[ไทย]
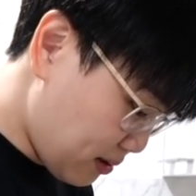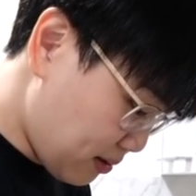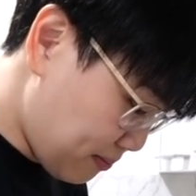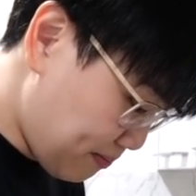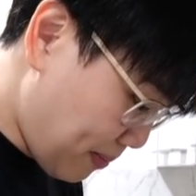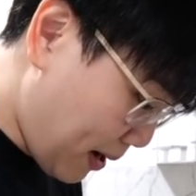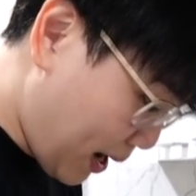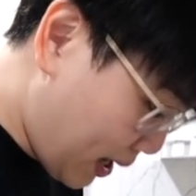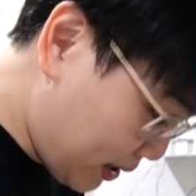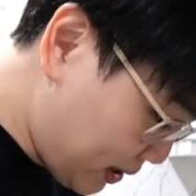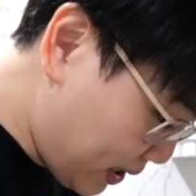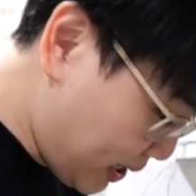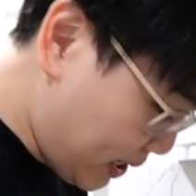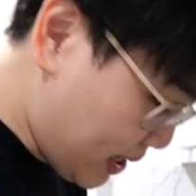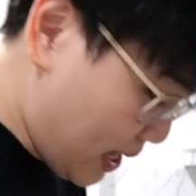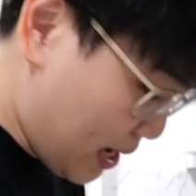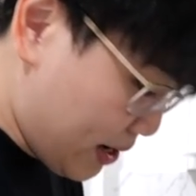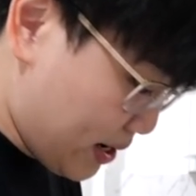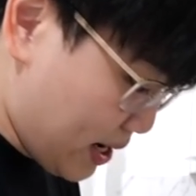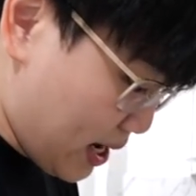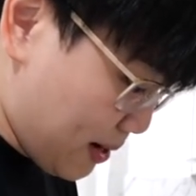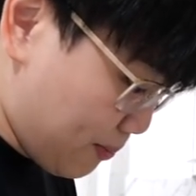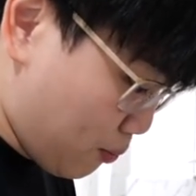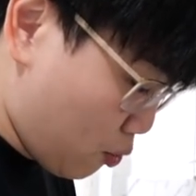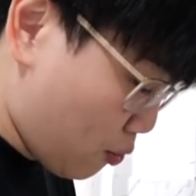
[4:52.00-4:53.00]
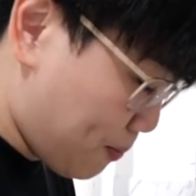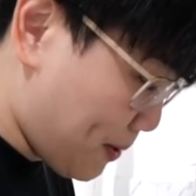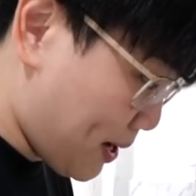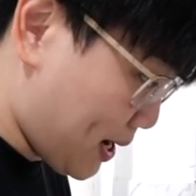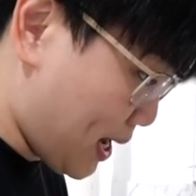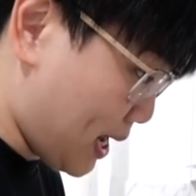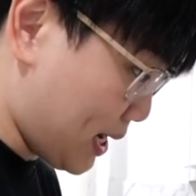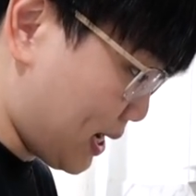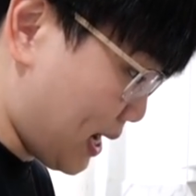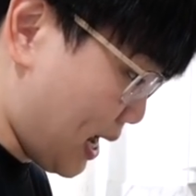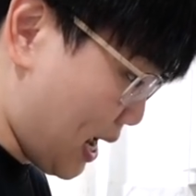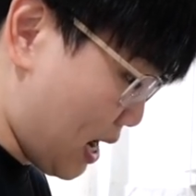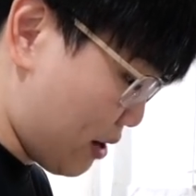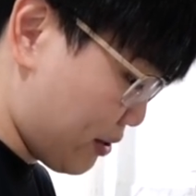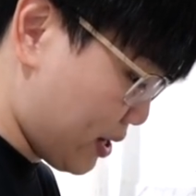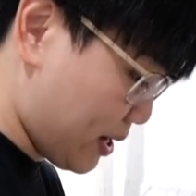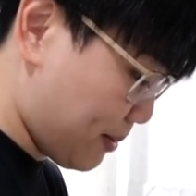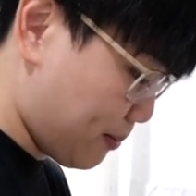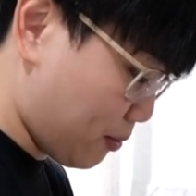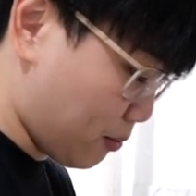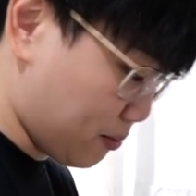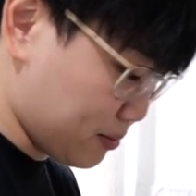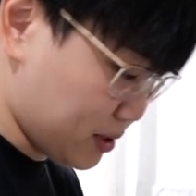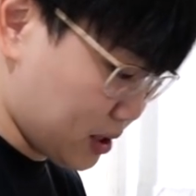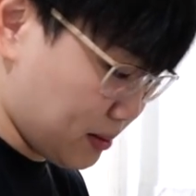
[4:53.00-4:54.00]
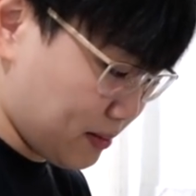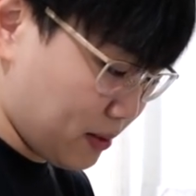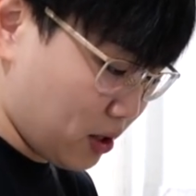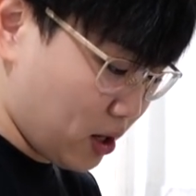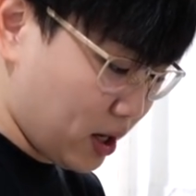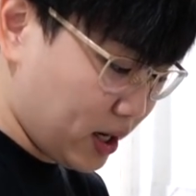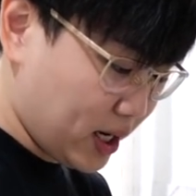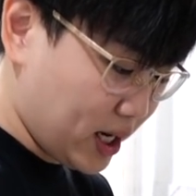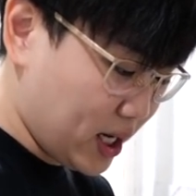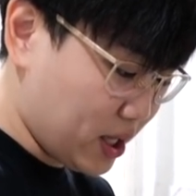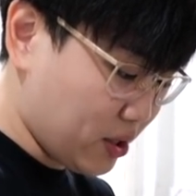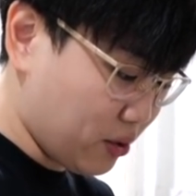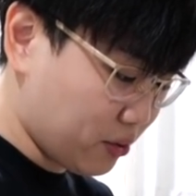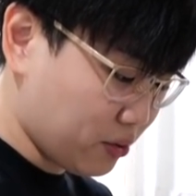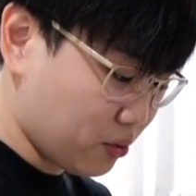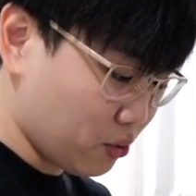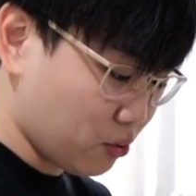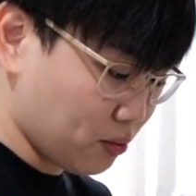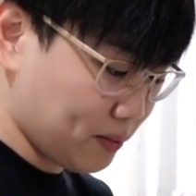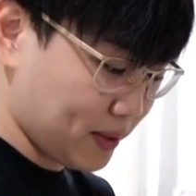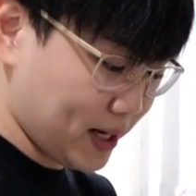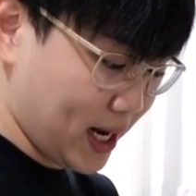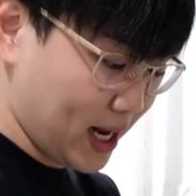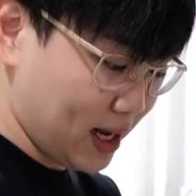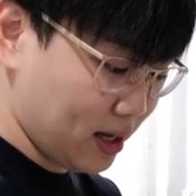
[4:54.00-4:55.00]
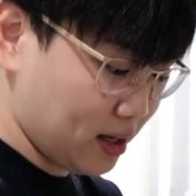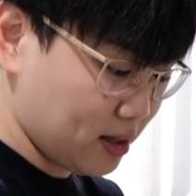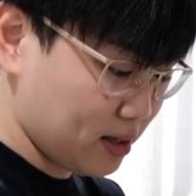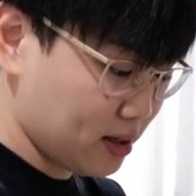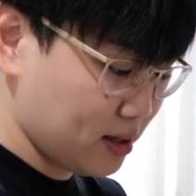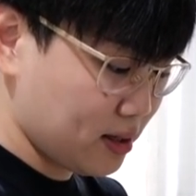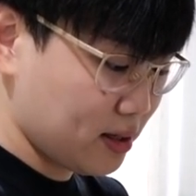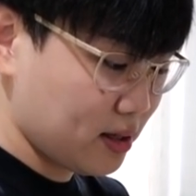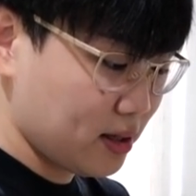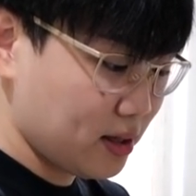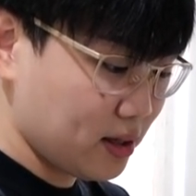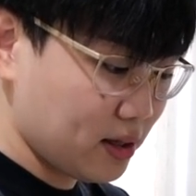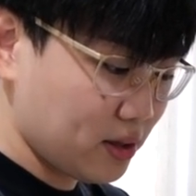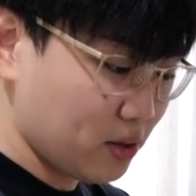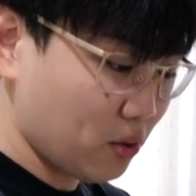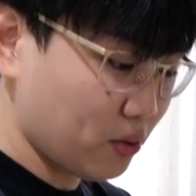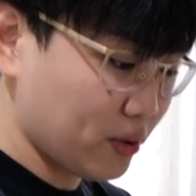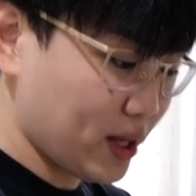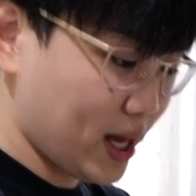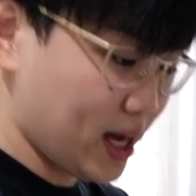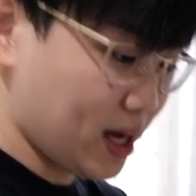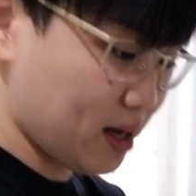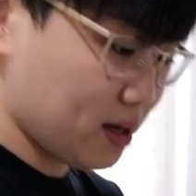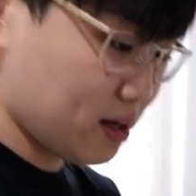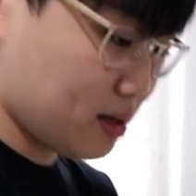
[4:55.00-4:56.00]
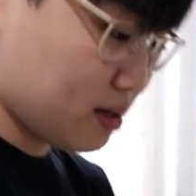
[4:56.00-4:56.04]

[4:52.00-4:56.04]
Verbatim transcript: ปกติแล้วเนี่ยพวกผักกาดขาวเนี่ยผมจะไม่ค่อยกินตรงตูดมันนะตรงเนี้ย